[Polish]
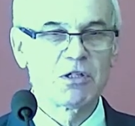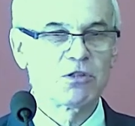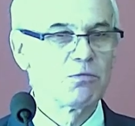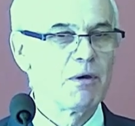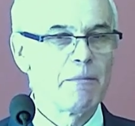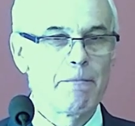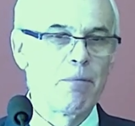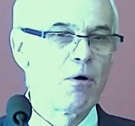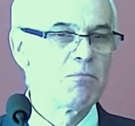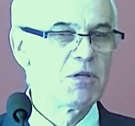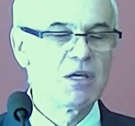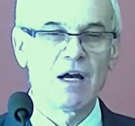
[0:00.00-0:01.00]
byśmy
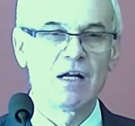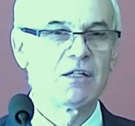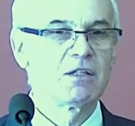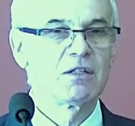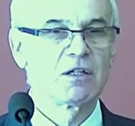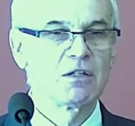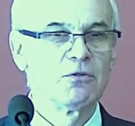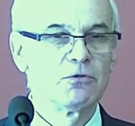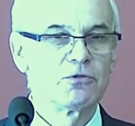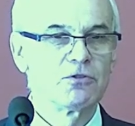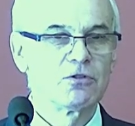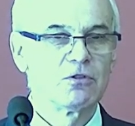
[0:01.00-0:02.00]
pomijali tych
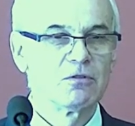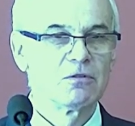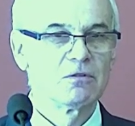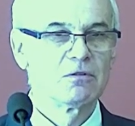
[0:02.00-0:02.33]
ludzi.